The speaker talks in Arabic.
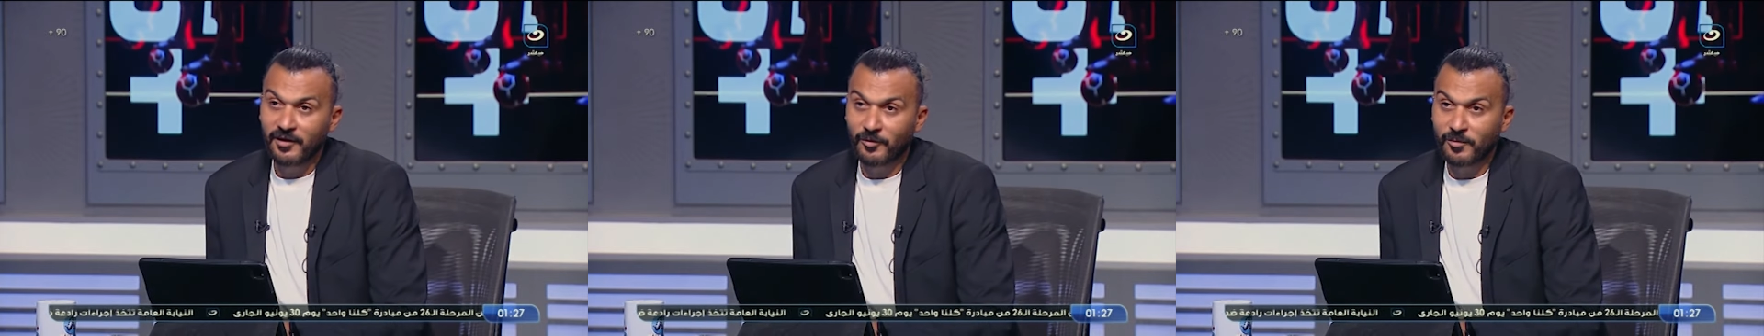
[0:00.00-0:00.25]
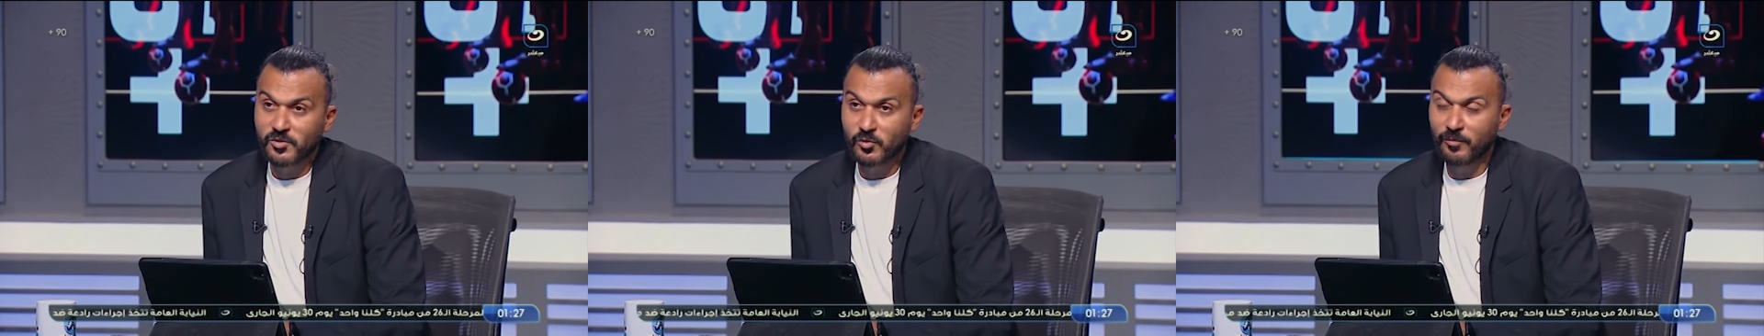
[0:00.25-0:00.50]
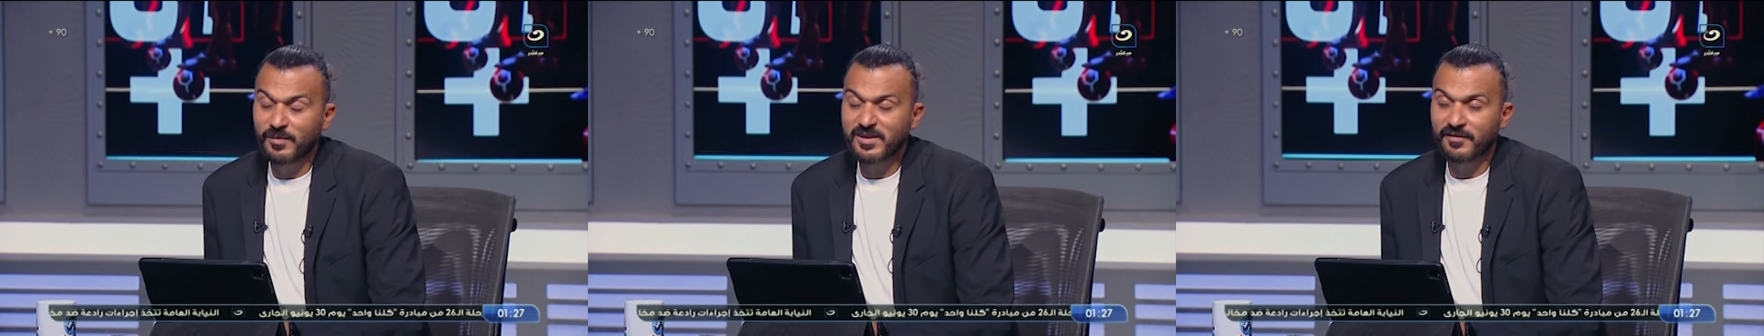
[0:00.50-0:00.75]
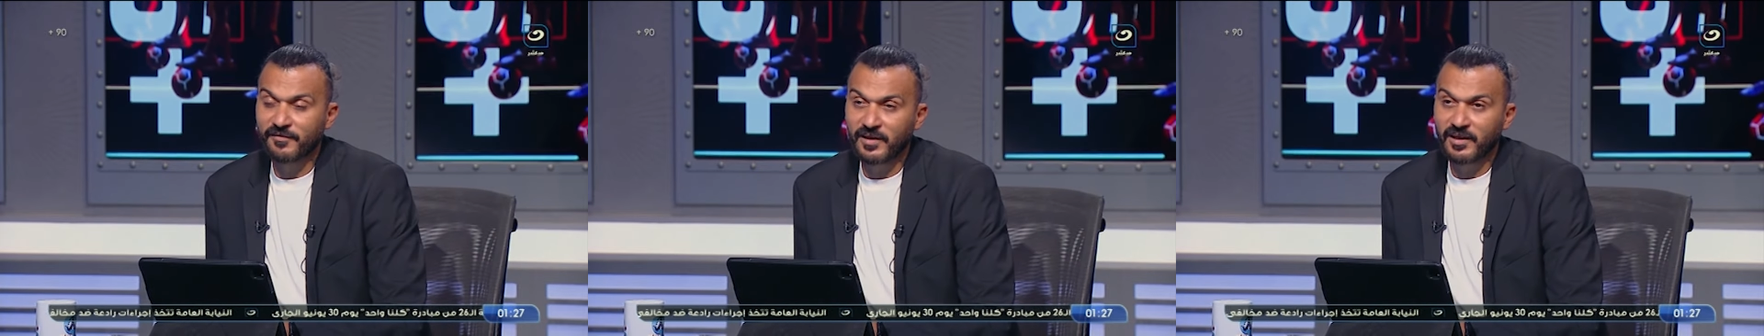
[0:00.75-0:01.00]
لو مسؤول
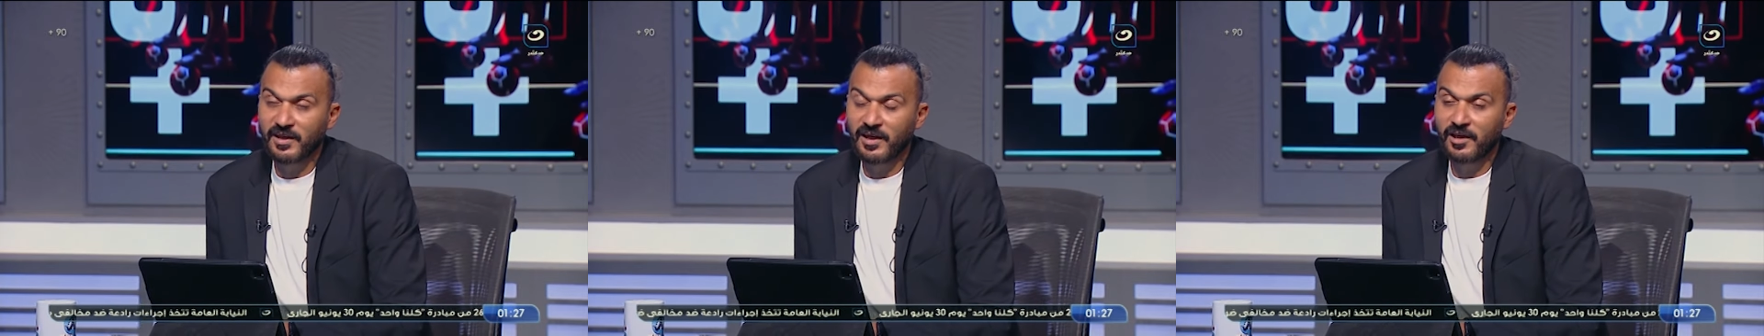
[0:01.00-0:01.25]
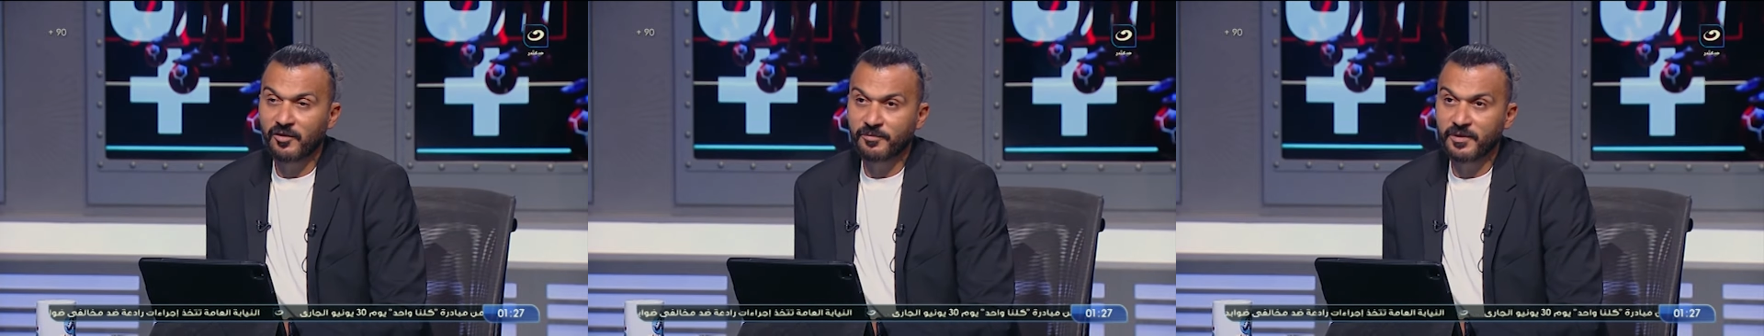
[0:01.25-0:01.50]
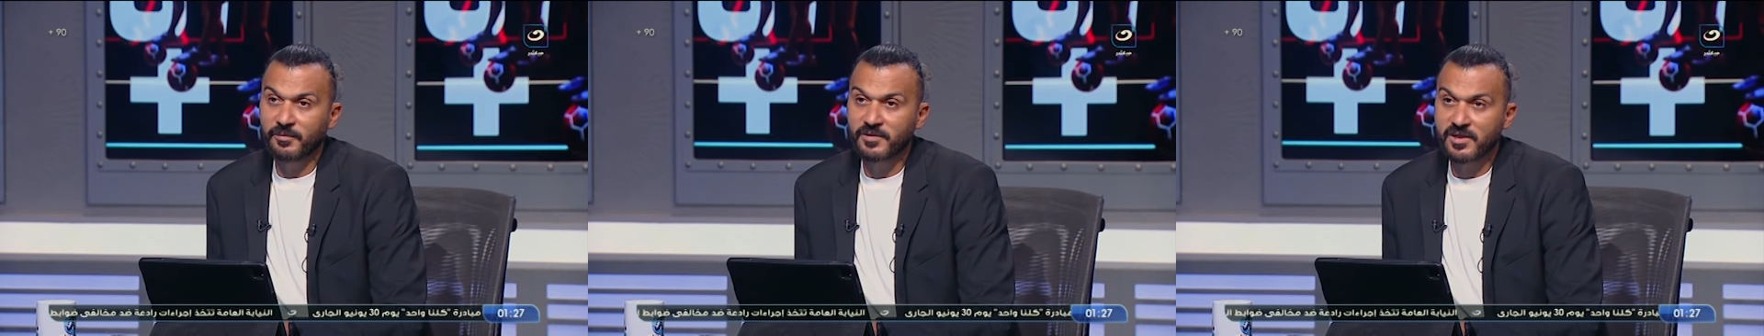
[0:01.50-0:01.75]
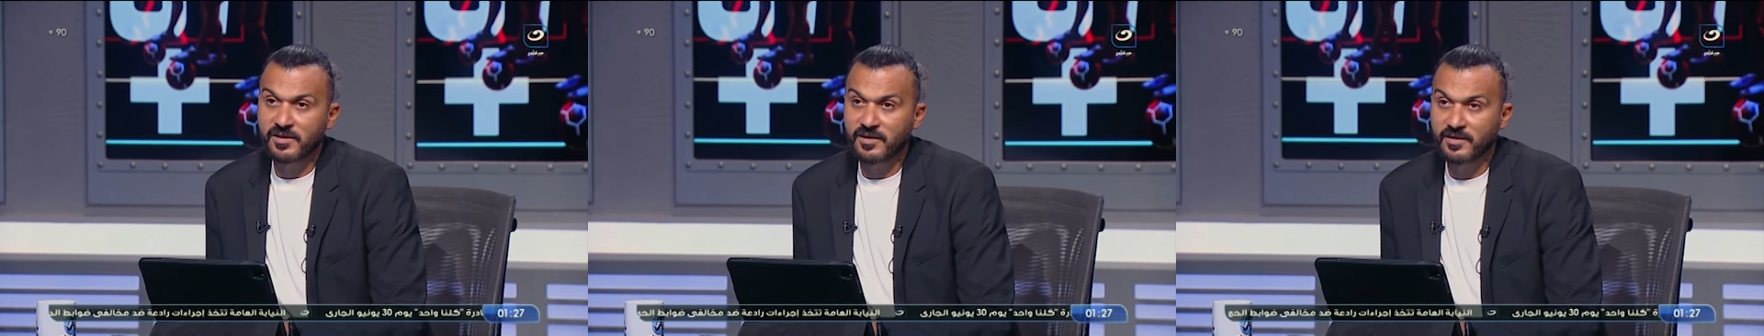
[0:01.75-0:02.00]
مثلا في النادي الاهلي او
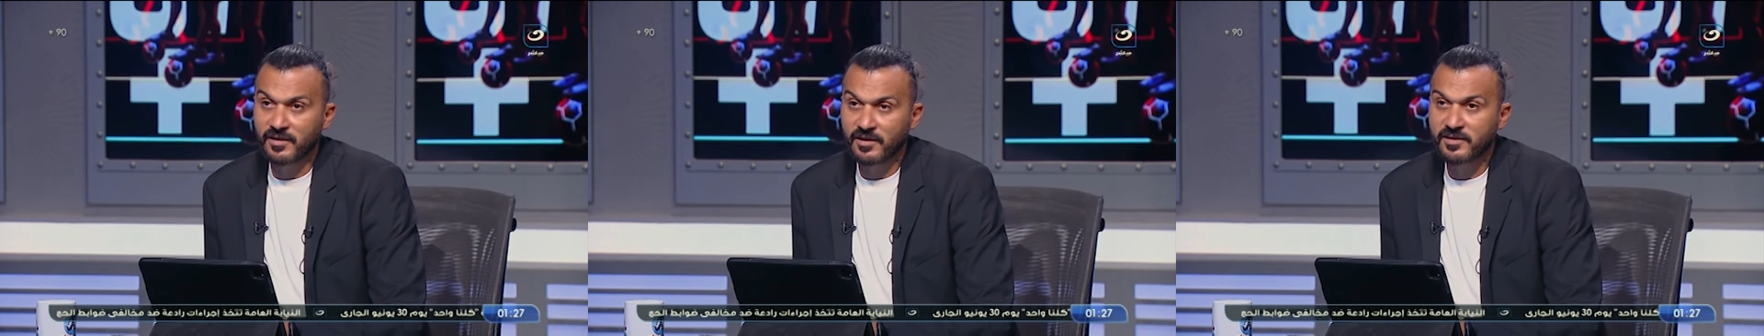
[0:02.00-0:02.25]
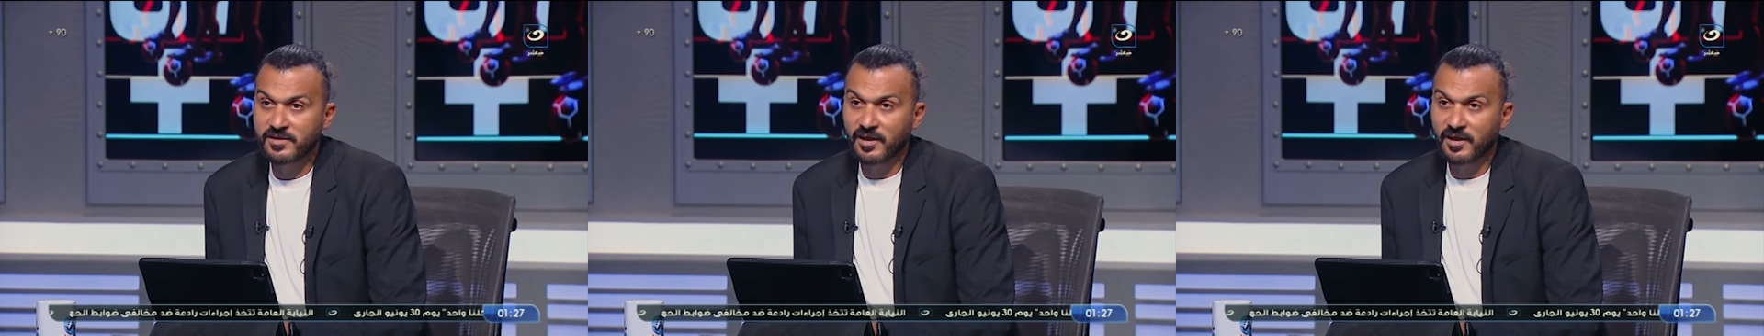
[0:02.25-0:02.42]
بيراميدز نفس